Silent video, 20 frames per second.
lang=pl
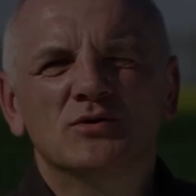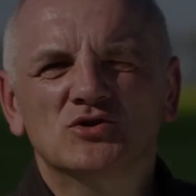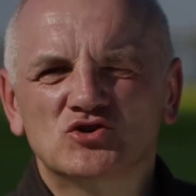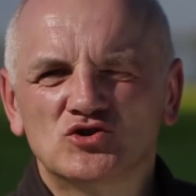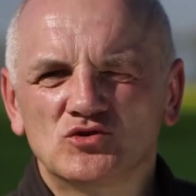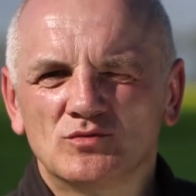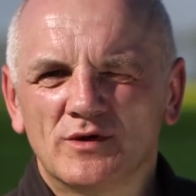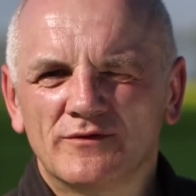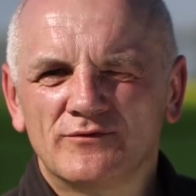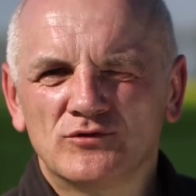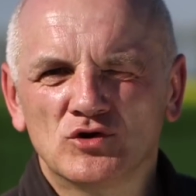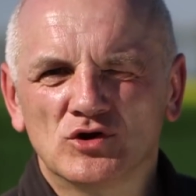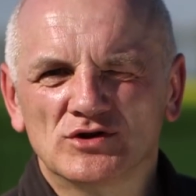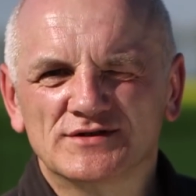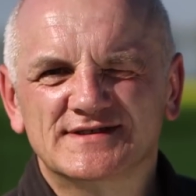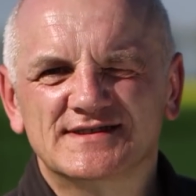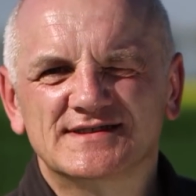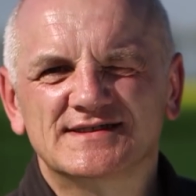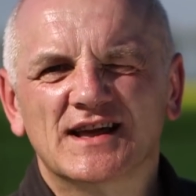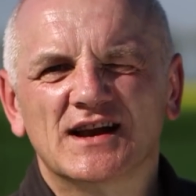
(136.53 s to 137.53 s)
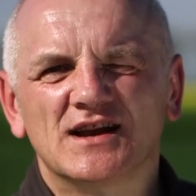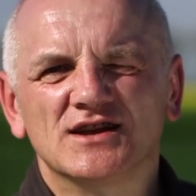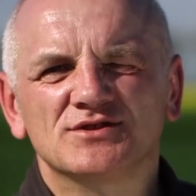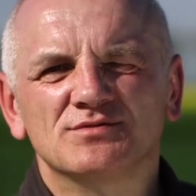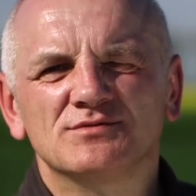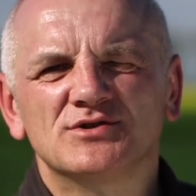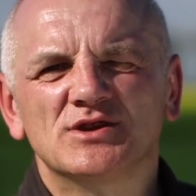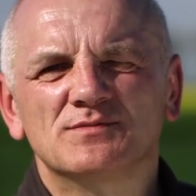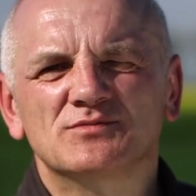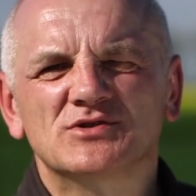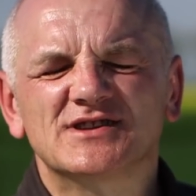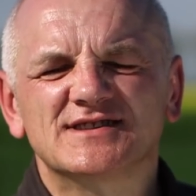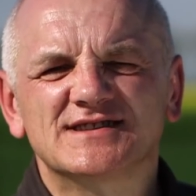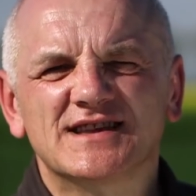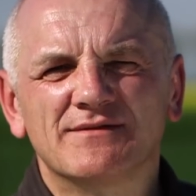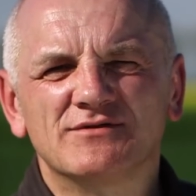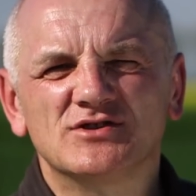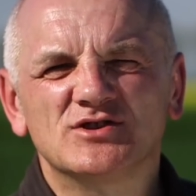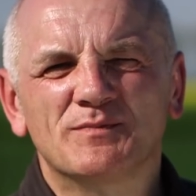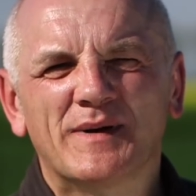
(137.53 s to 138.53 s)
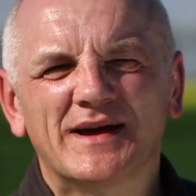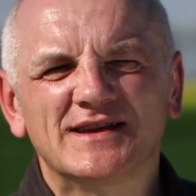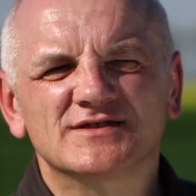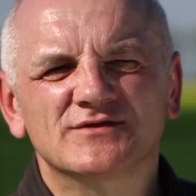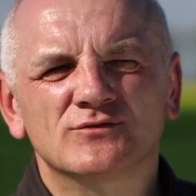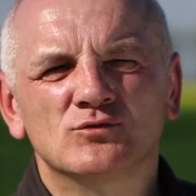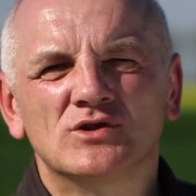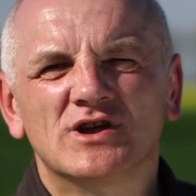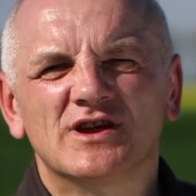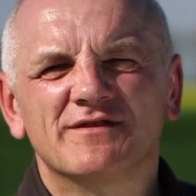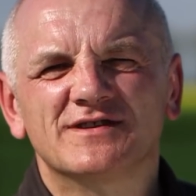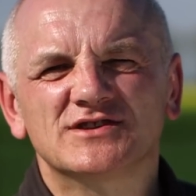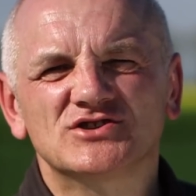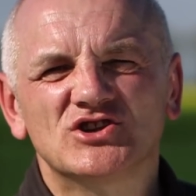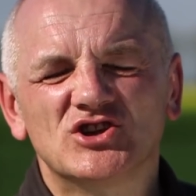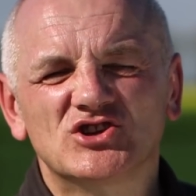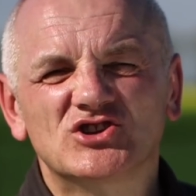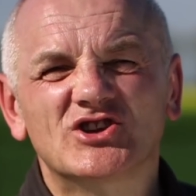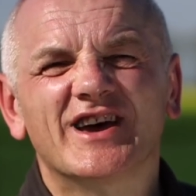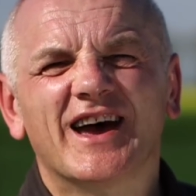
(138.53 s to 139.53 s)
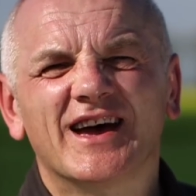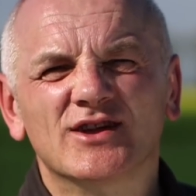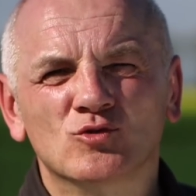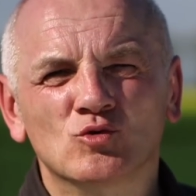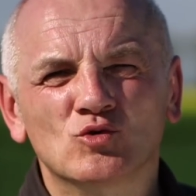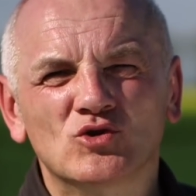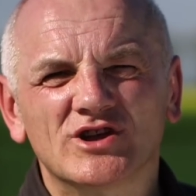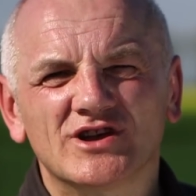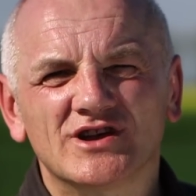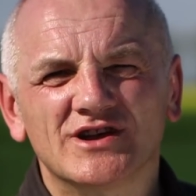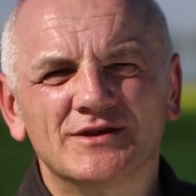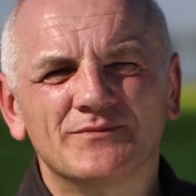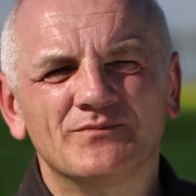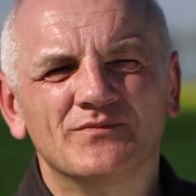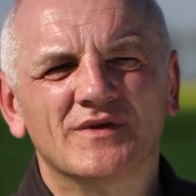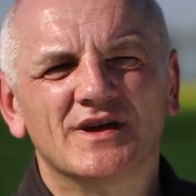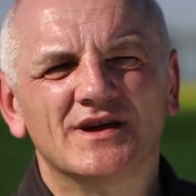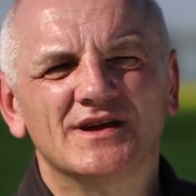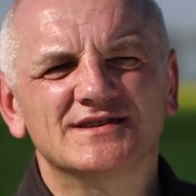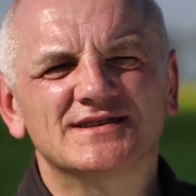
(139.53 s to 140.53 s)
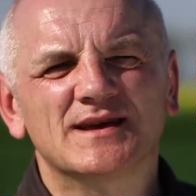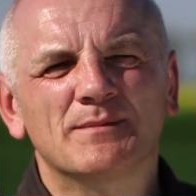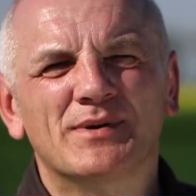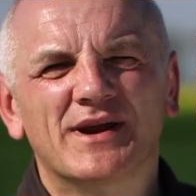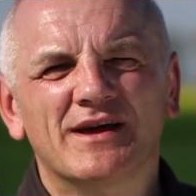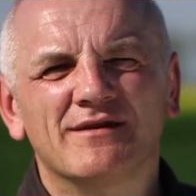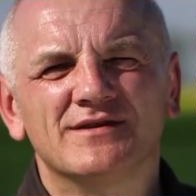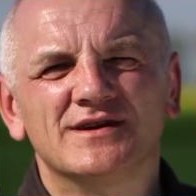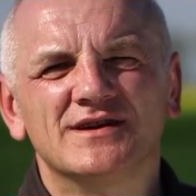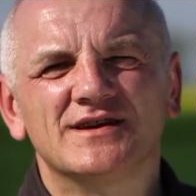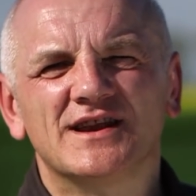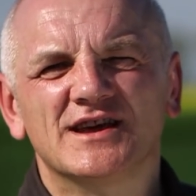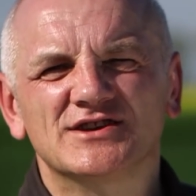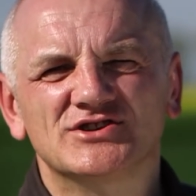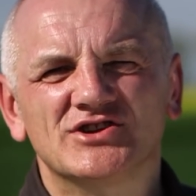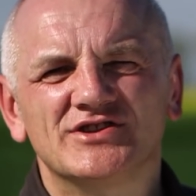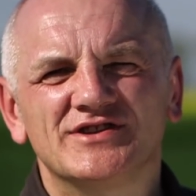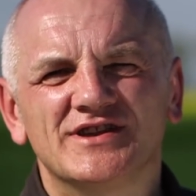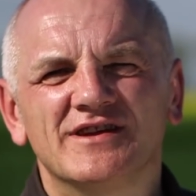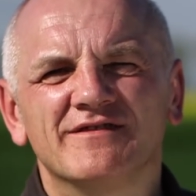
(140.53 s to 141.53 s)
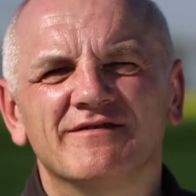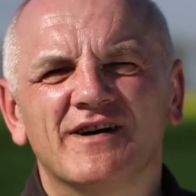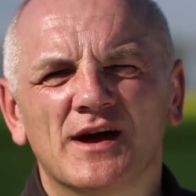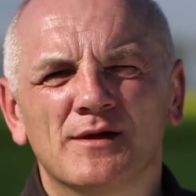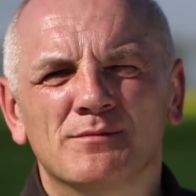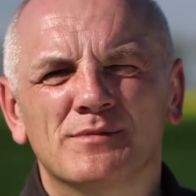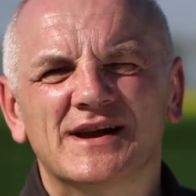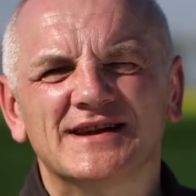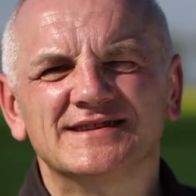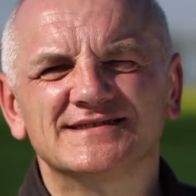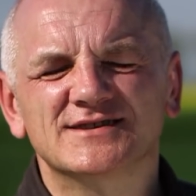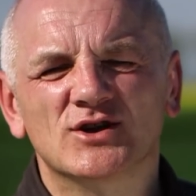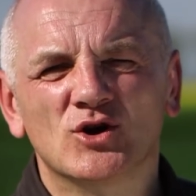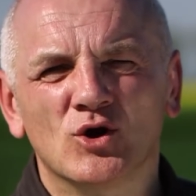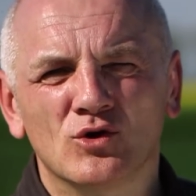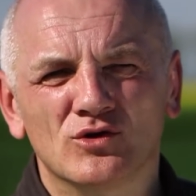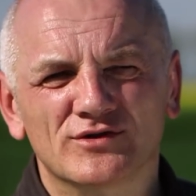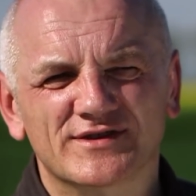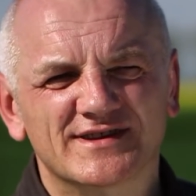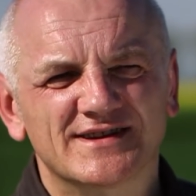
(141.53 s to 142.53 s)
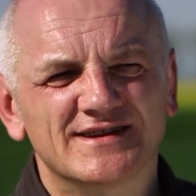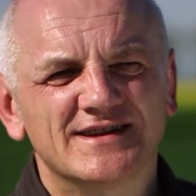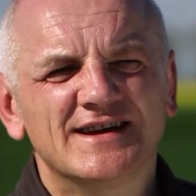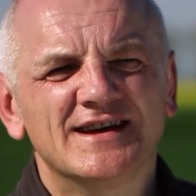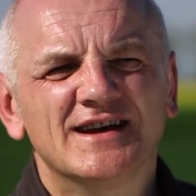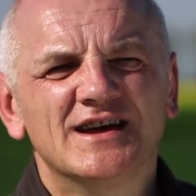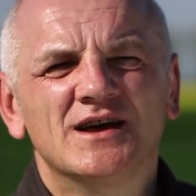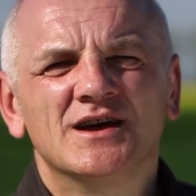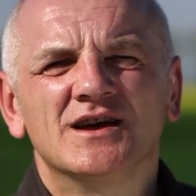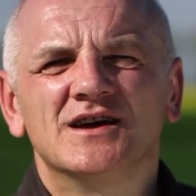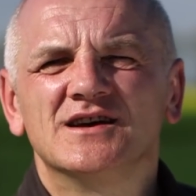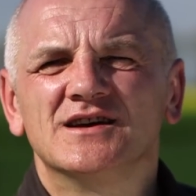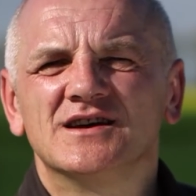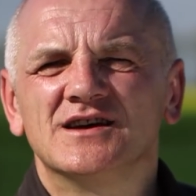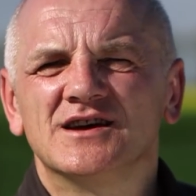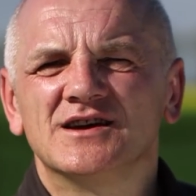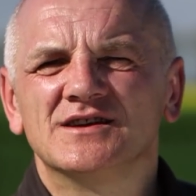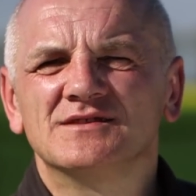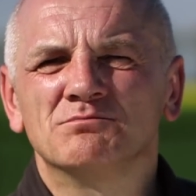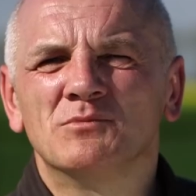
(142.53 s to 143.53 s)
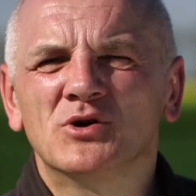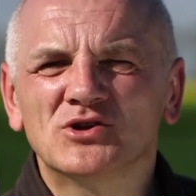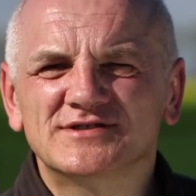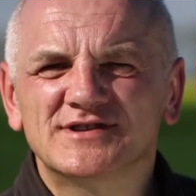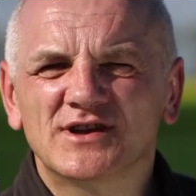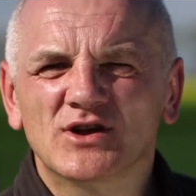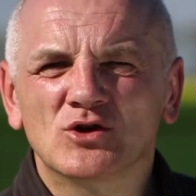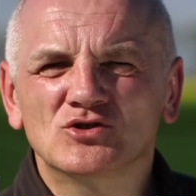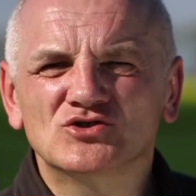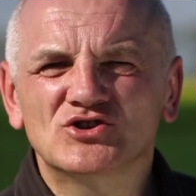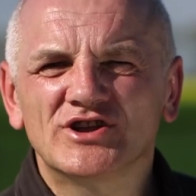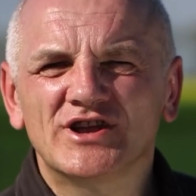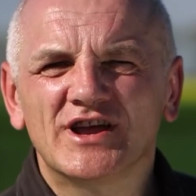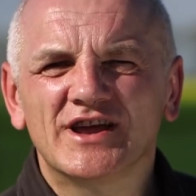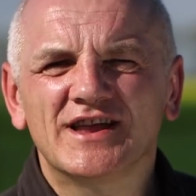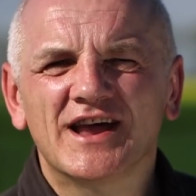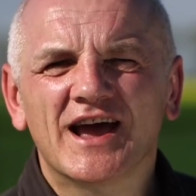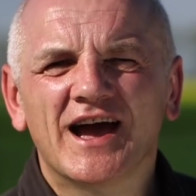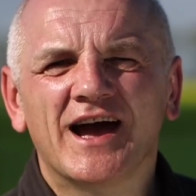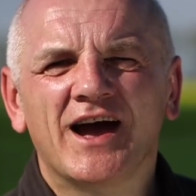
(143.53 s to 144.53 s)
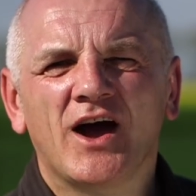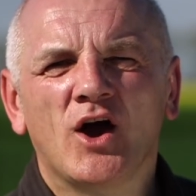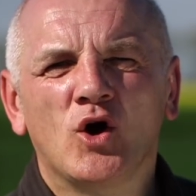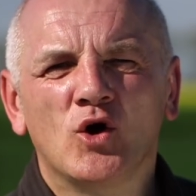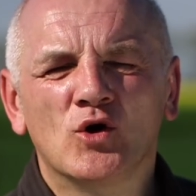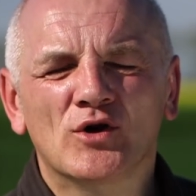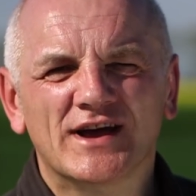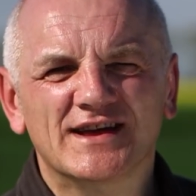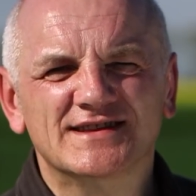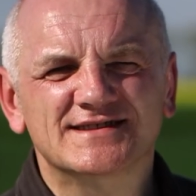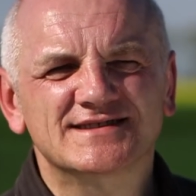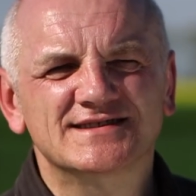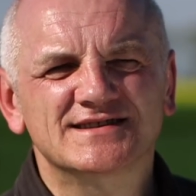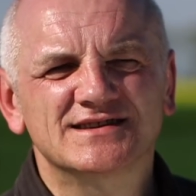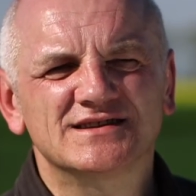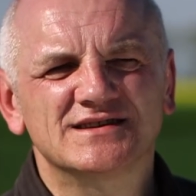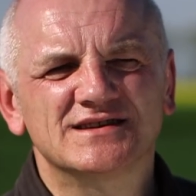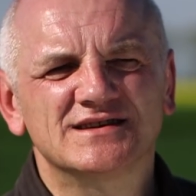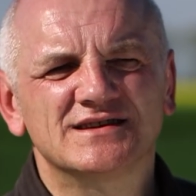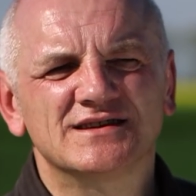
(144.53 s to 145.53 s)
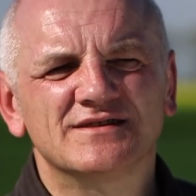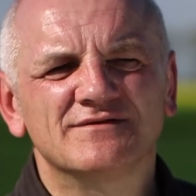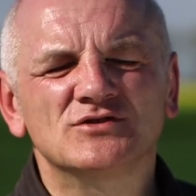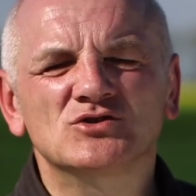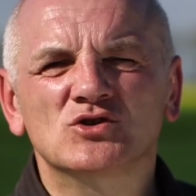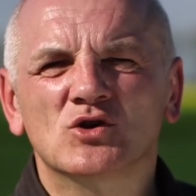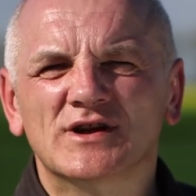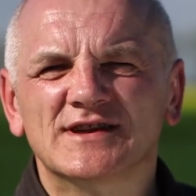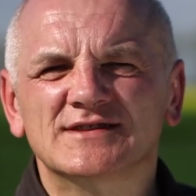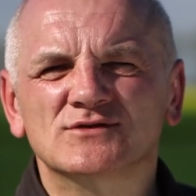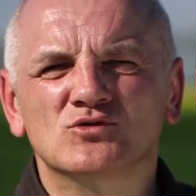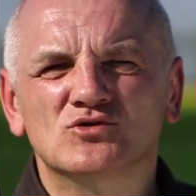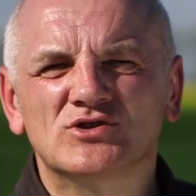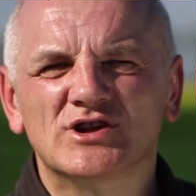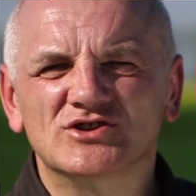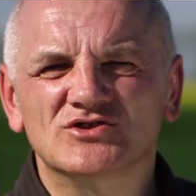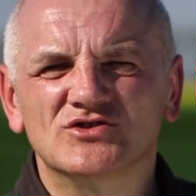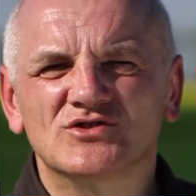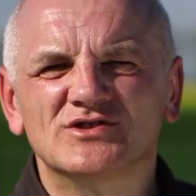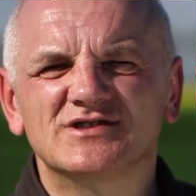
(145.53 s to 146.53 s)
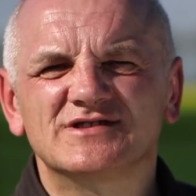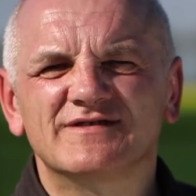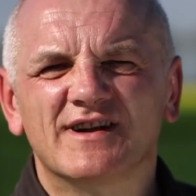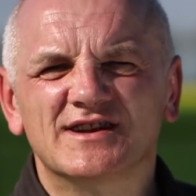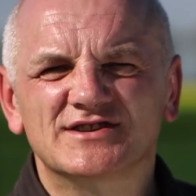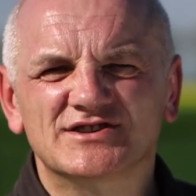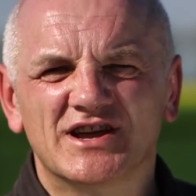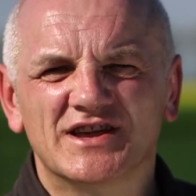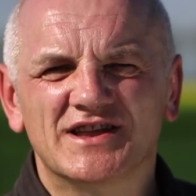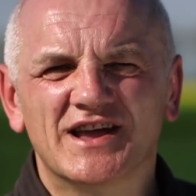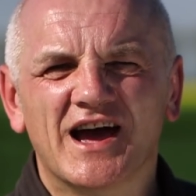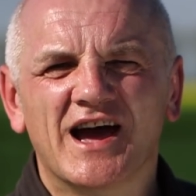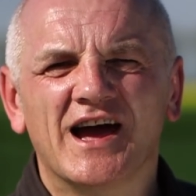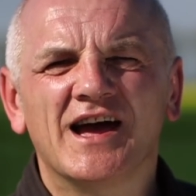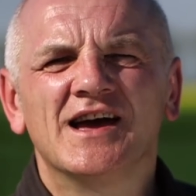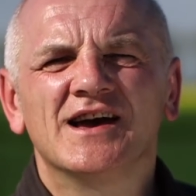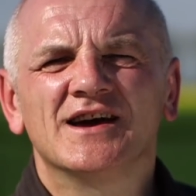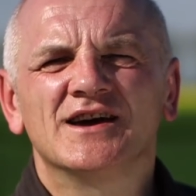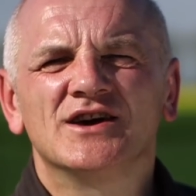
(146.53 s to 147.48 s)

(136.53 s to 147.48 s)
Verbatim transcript: podsumowując, staraliśmy się przedstawić Państwu najważniejsze atuty e, zaprawy nasiennej Vibrance Gold. Moc zakorzenienia oraz wysoka skuteczność zwalczania